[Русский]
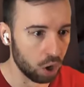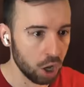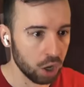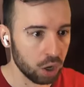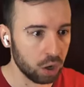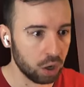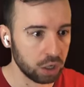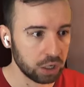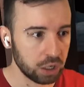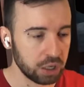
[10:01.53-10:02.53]
О!
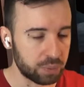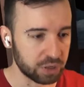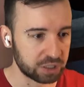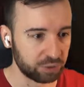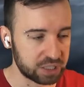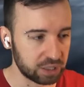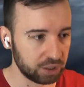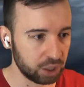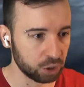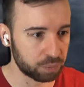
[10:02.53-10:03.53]
Я просто
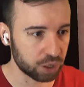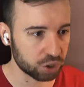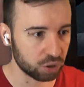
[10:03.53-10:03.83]
сквозь слендерину